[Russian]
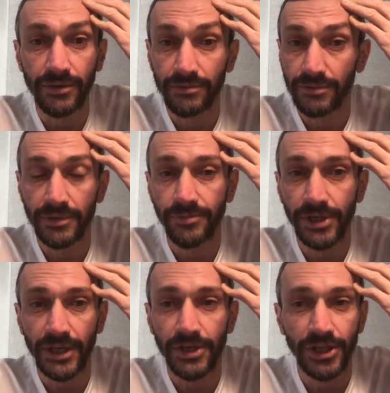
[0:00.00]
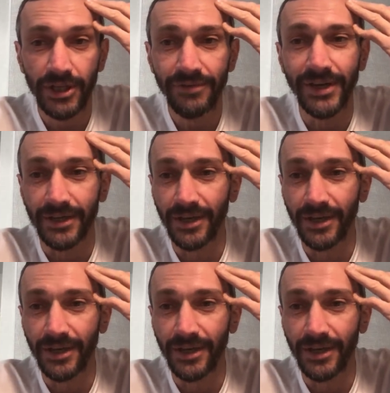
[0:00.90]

Он замечательный человек,